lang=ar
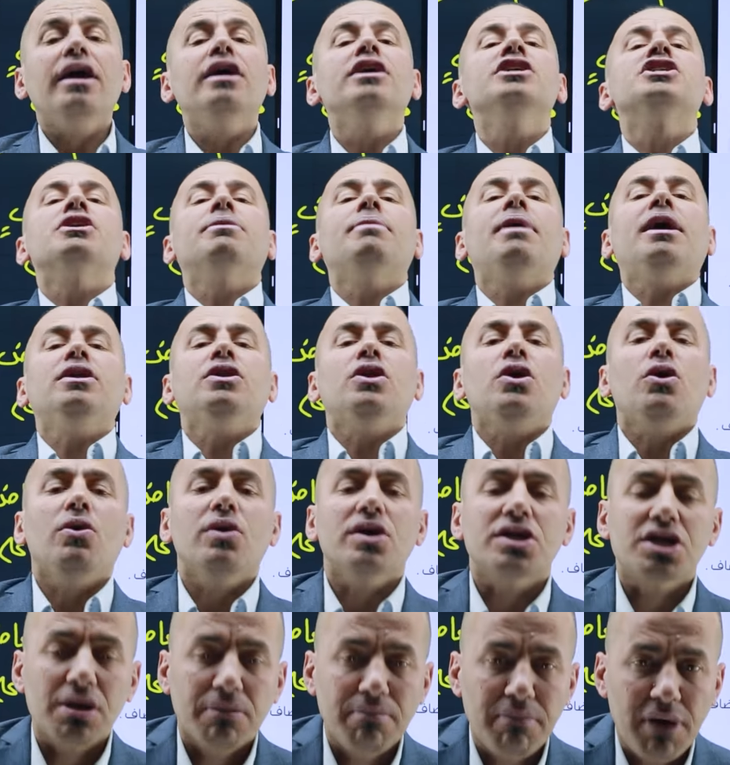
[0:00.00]
اجى
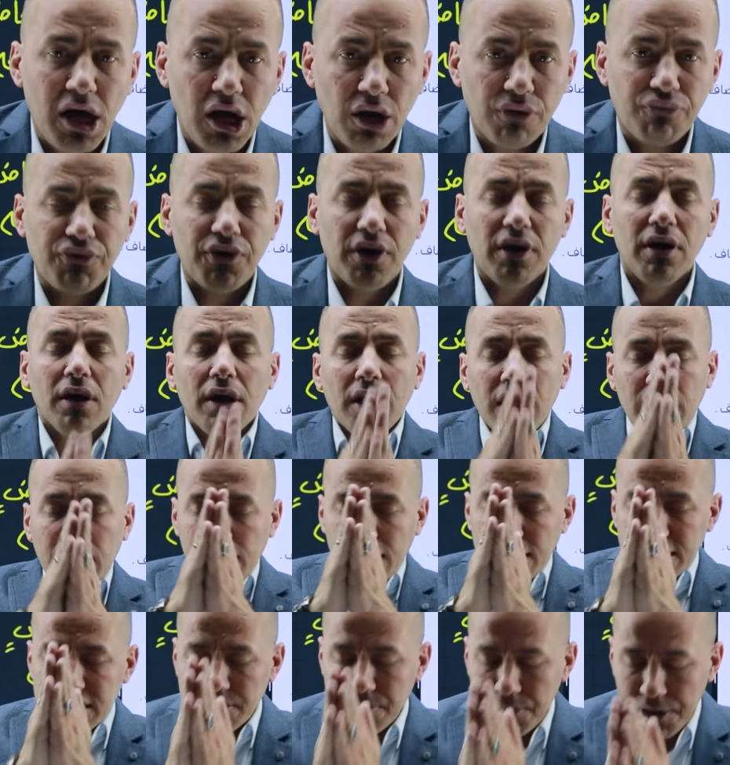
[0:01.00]
بعديه اسم معرفة
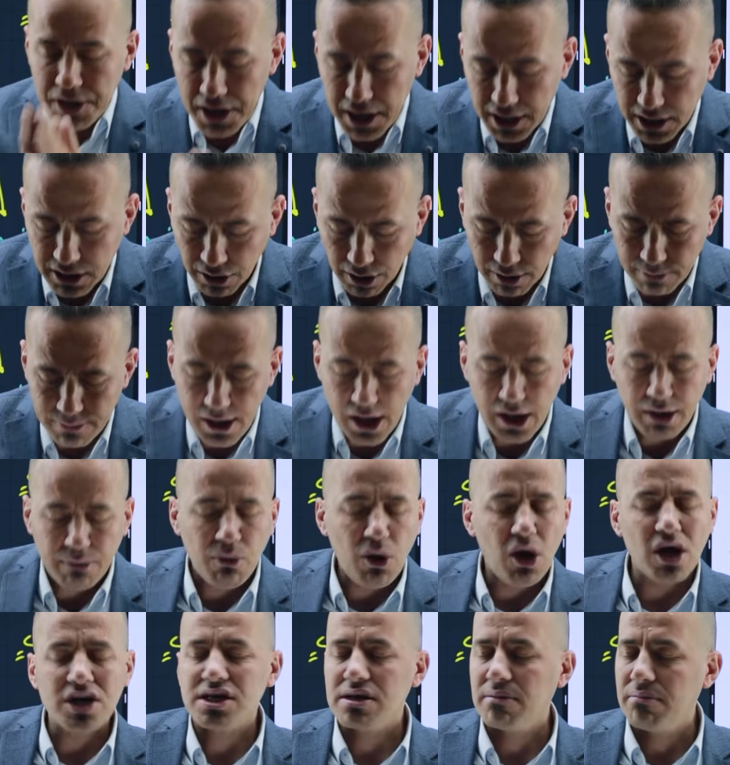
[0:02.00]
الاسم النكرة
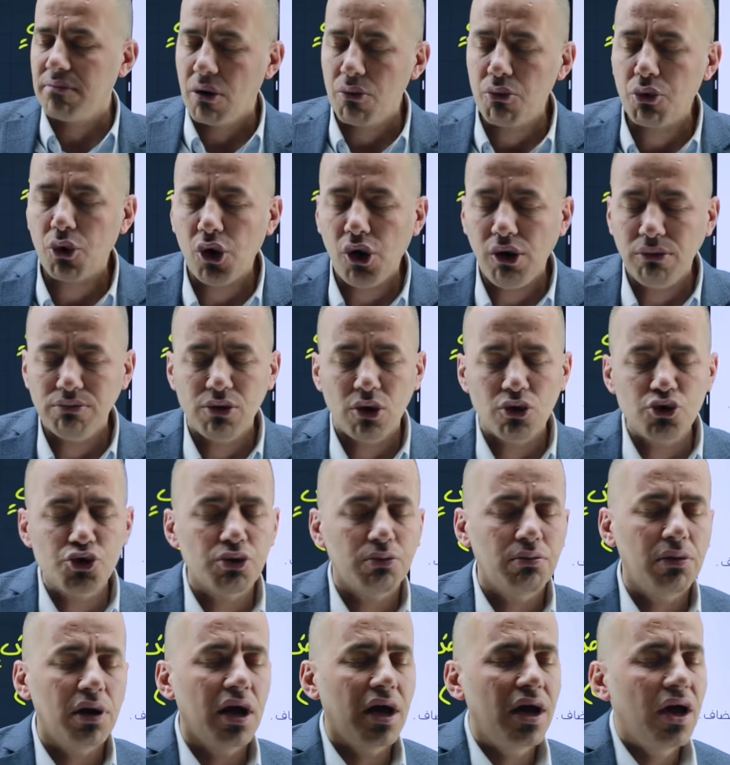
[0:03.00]
بعرفه حسب موقع من
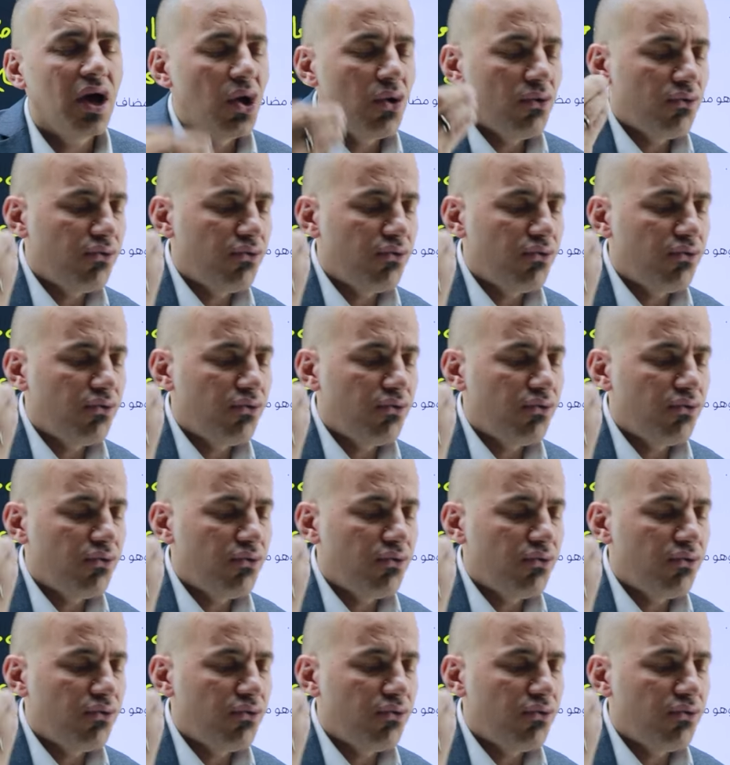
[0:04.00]
الجملة